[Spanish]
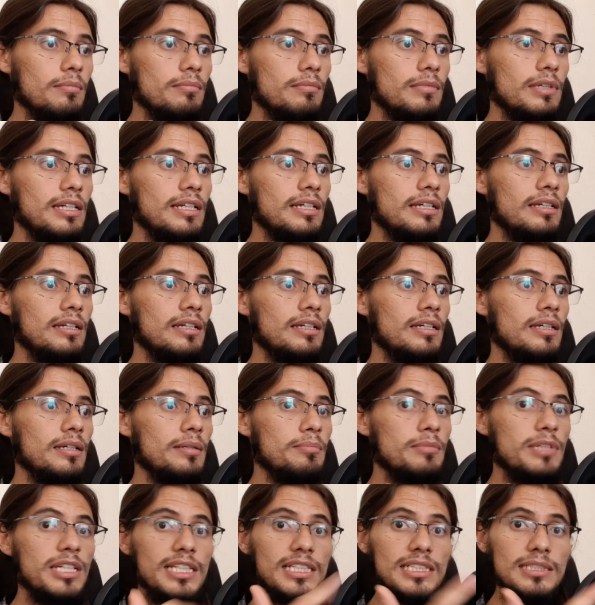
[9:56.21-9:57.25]
eh,
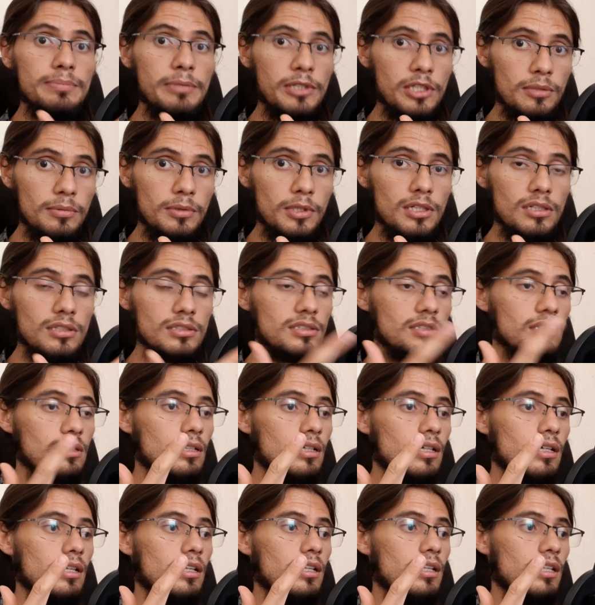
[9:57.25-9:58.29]
mis
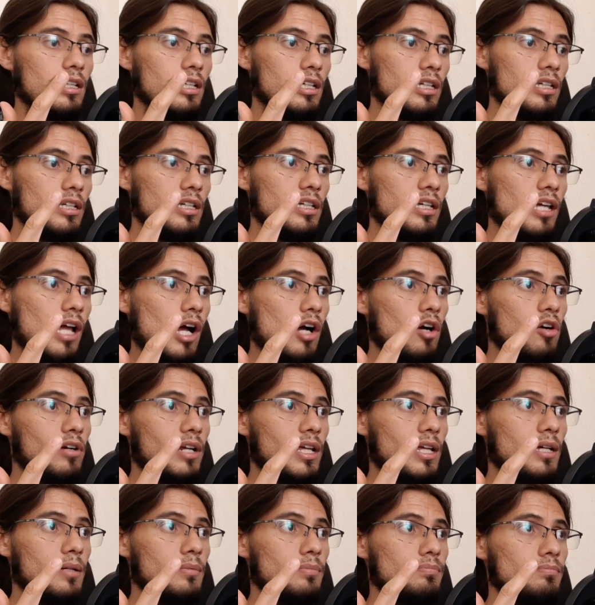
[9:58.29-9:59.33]
videoblogs y
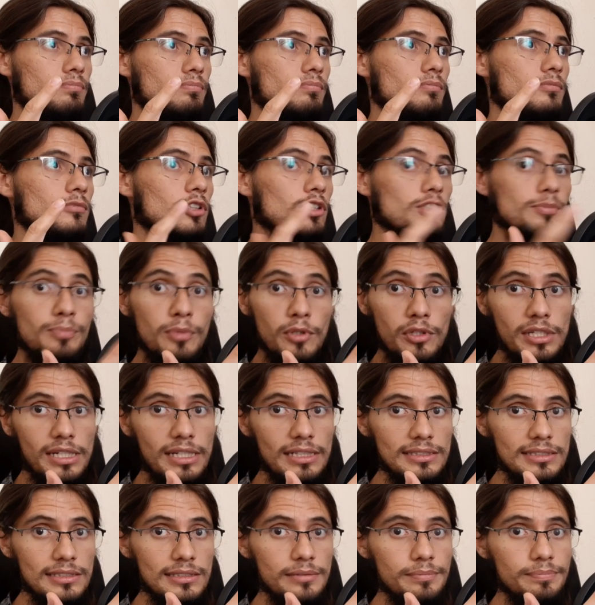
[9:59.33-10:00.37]
ahora los
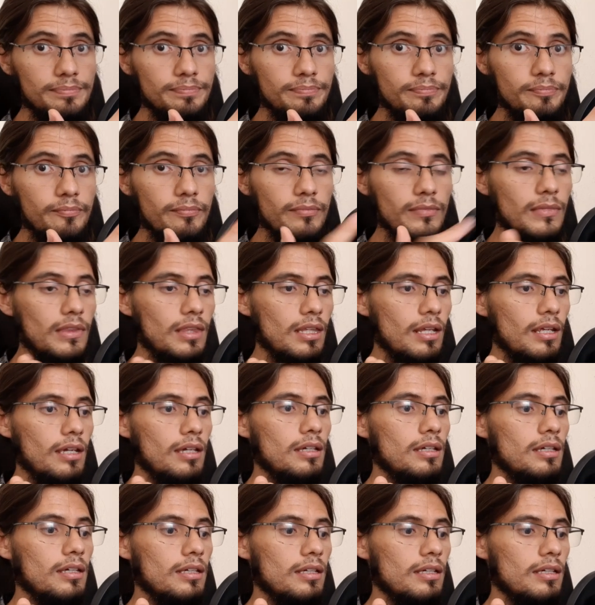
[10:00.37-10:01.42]
podcasts.
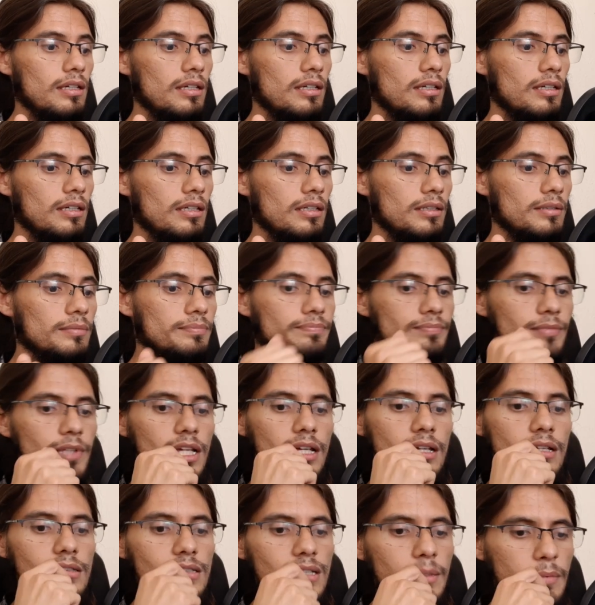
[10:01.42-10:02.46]
Eh,
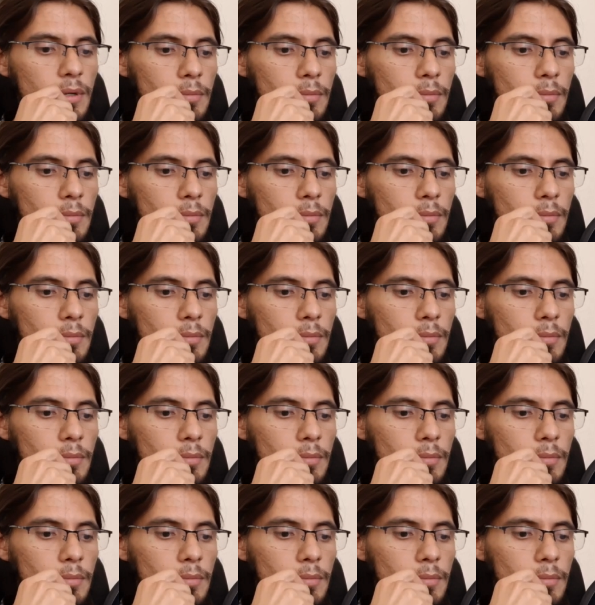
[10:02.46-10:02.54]
también